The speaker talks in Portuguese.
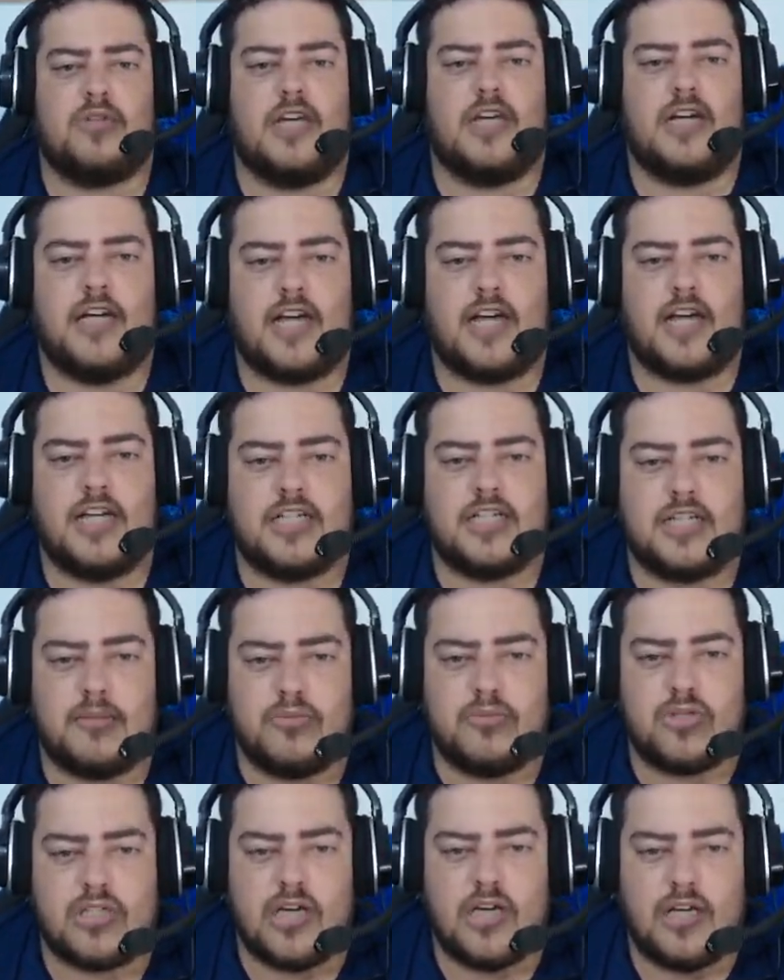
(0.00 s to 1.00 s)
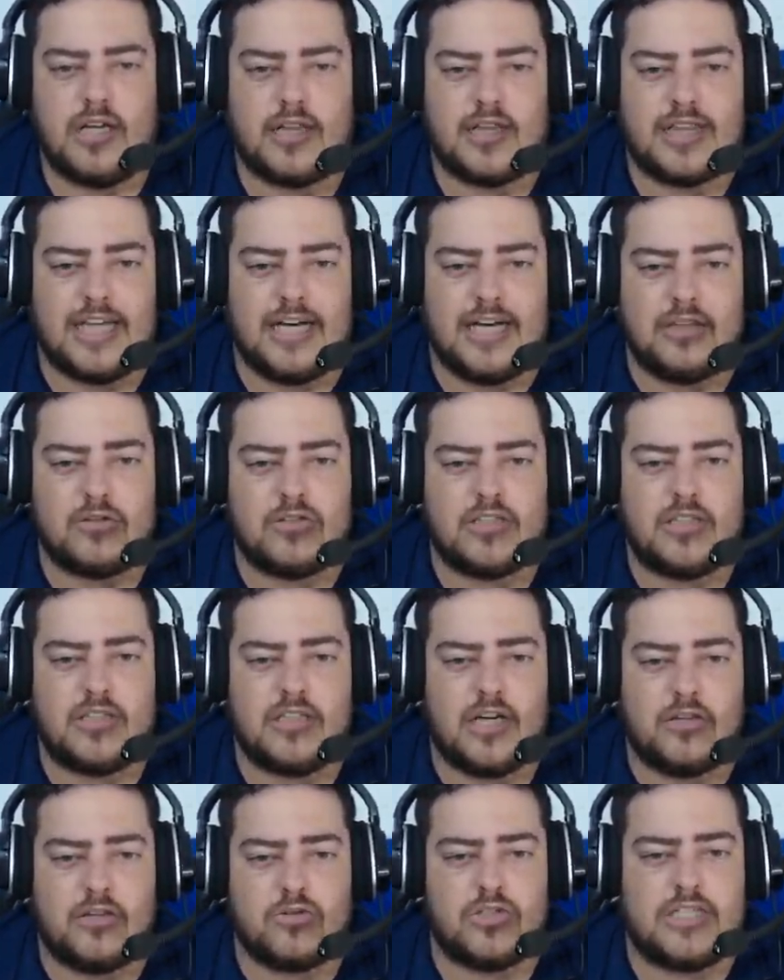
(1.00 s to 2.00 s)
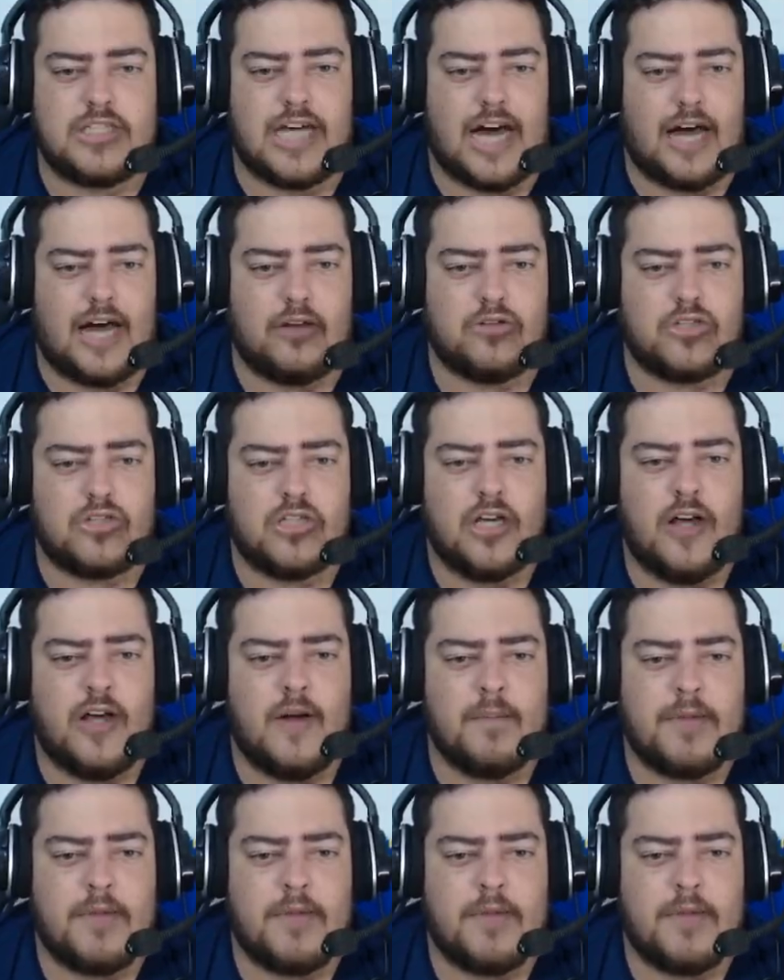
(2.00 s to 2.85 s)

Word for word: esquerdo que a gente tá buscando há tantos, tantos anos.